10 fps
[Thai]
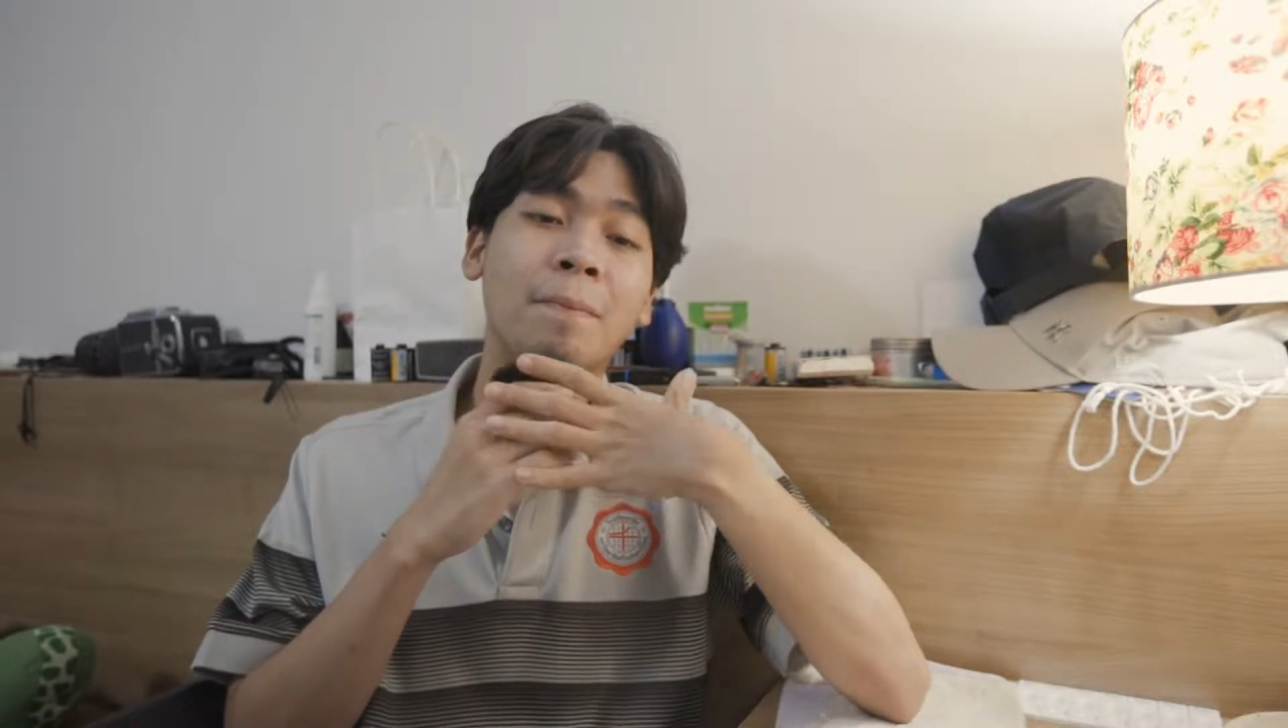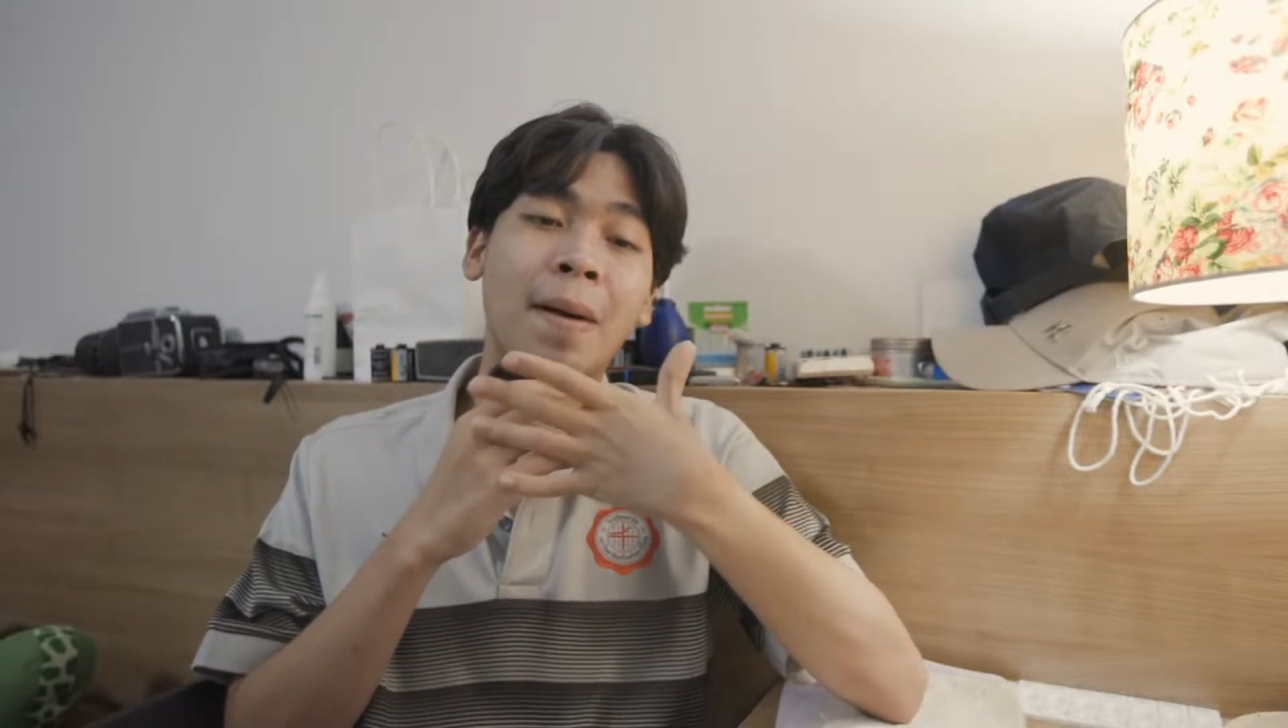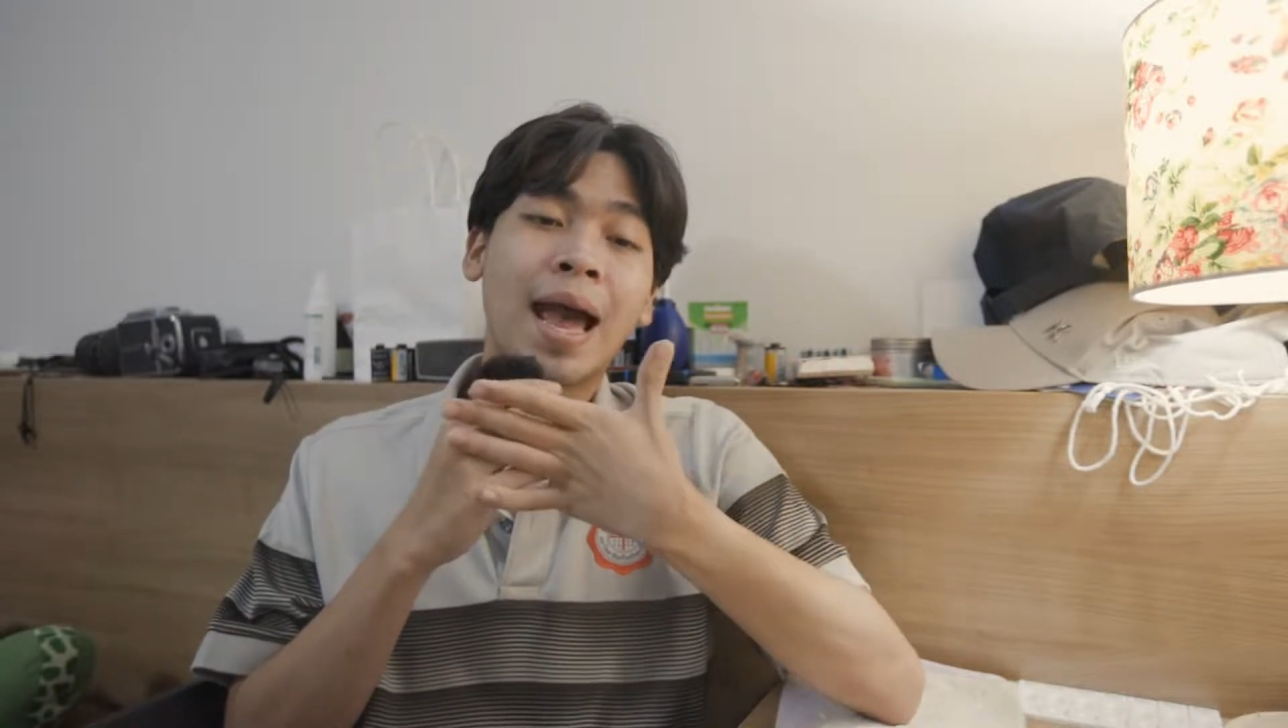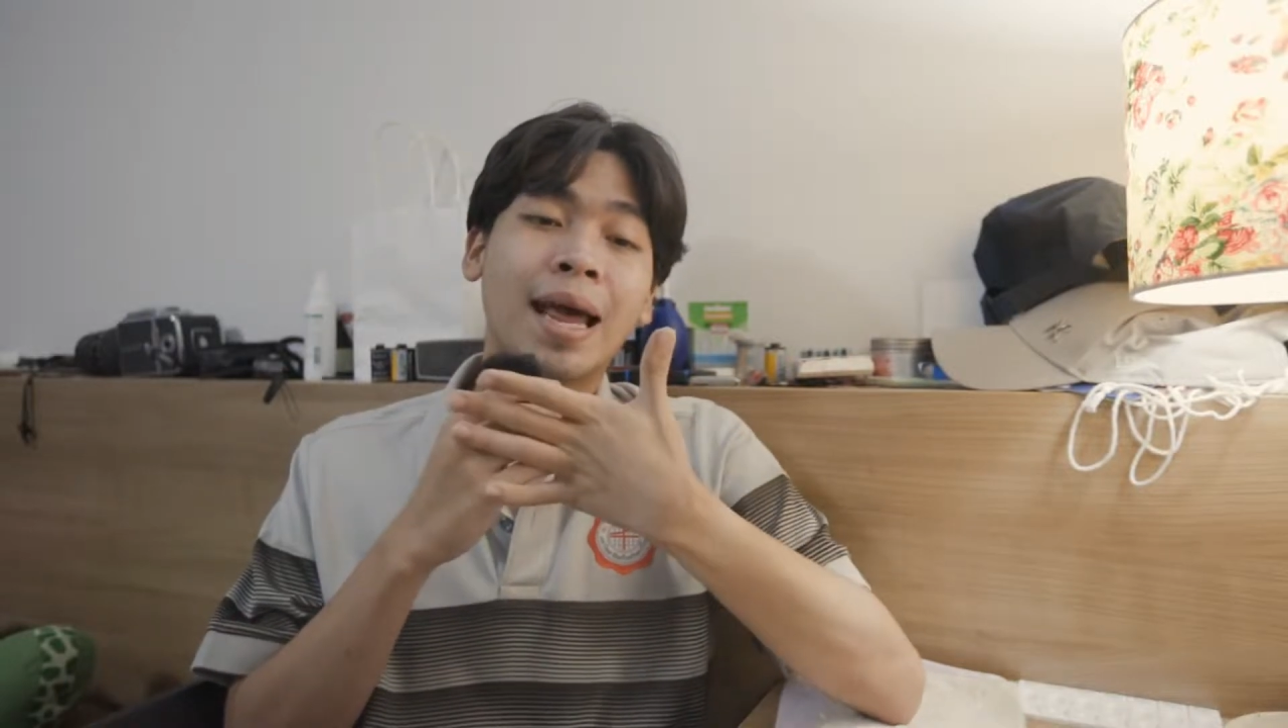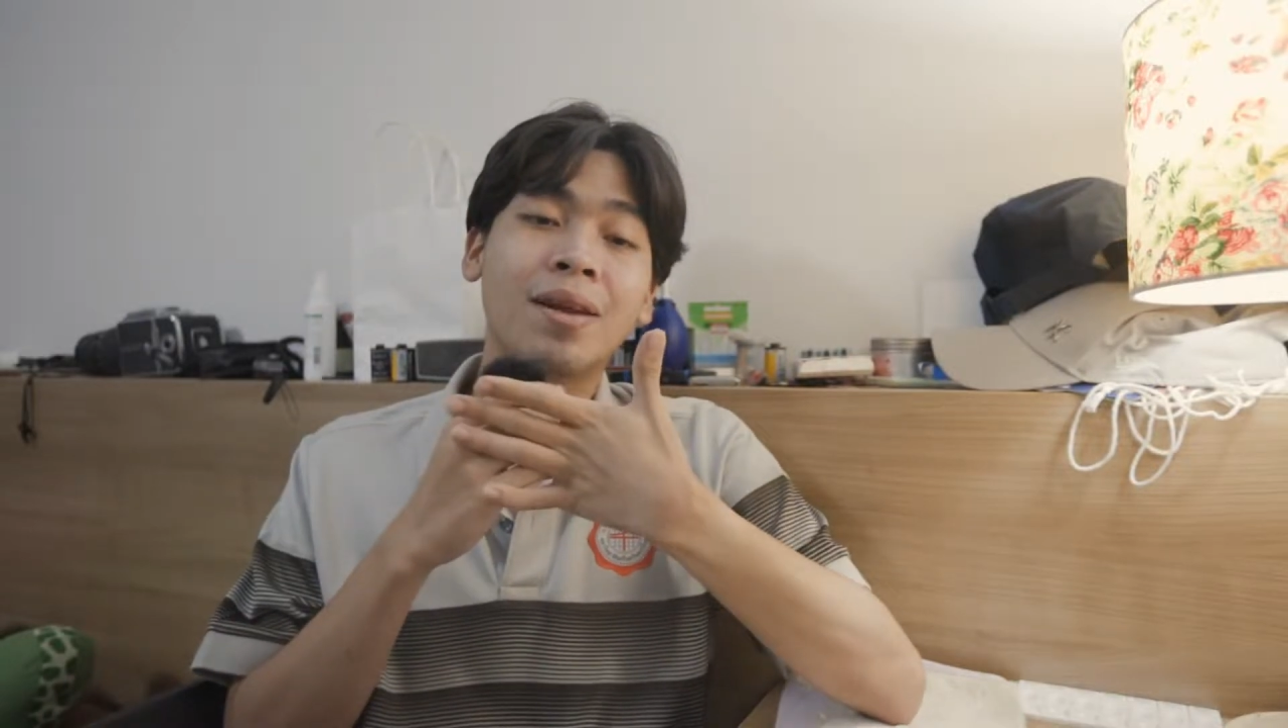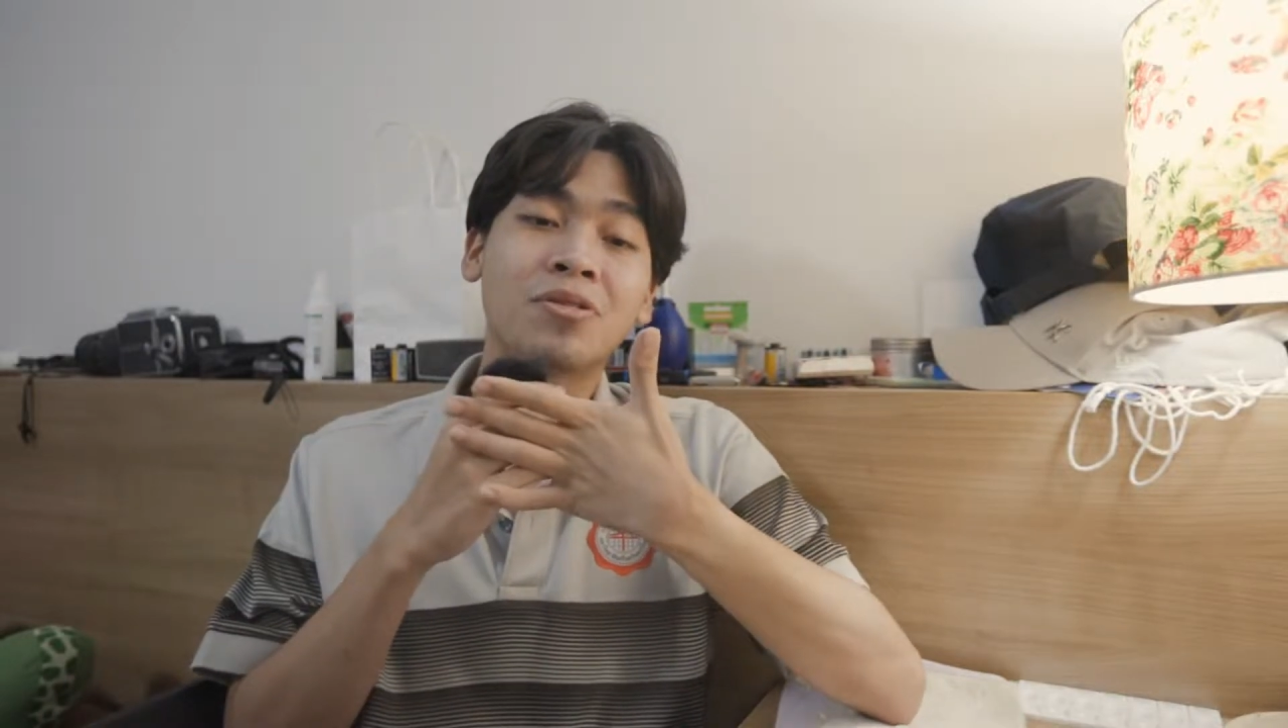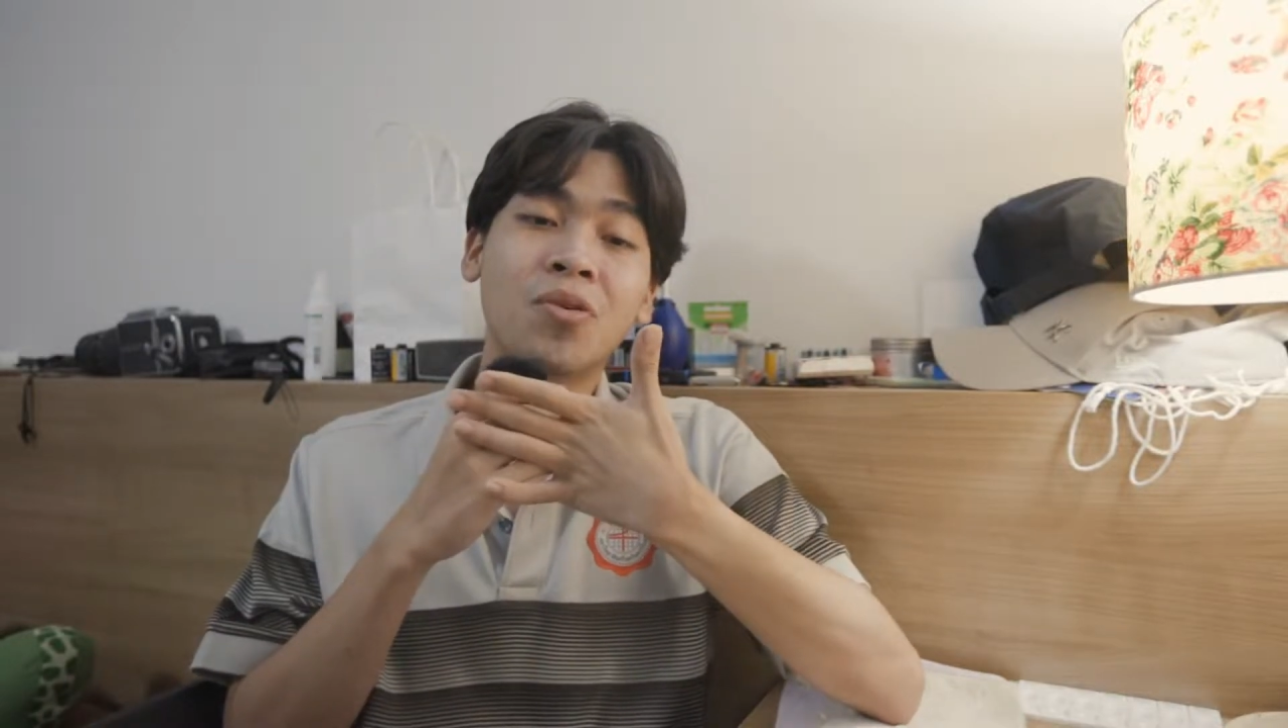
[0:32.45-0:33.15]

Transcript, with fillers: แปะแล้วโช